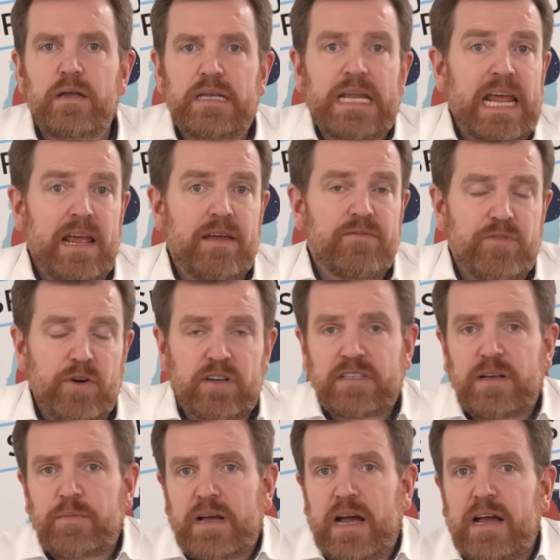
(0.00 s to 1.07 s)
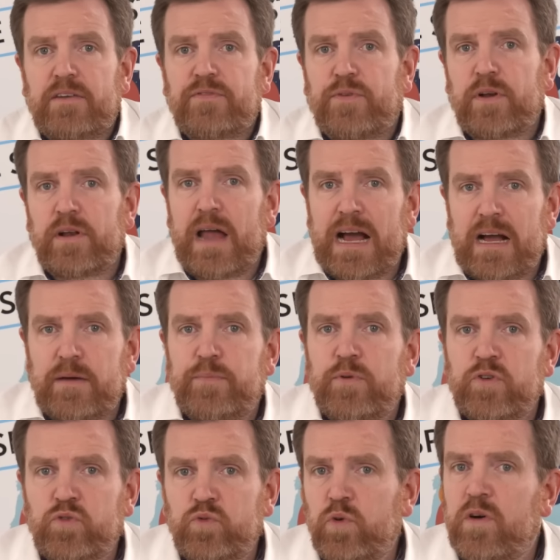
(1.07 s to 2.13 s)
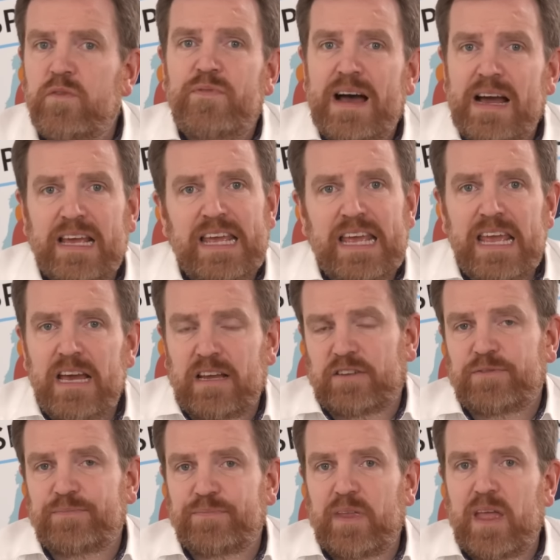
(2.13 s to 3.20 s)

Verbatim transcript: Die Wirksamkeit von Akupunktur variiert.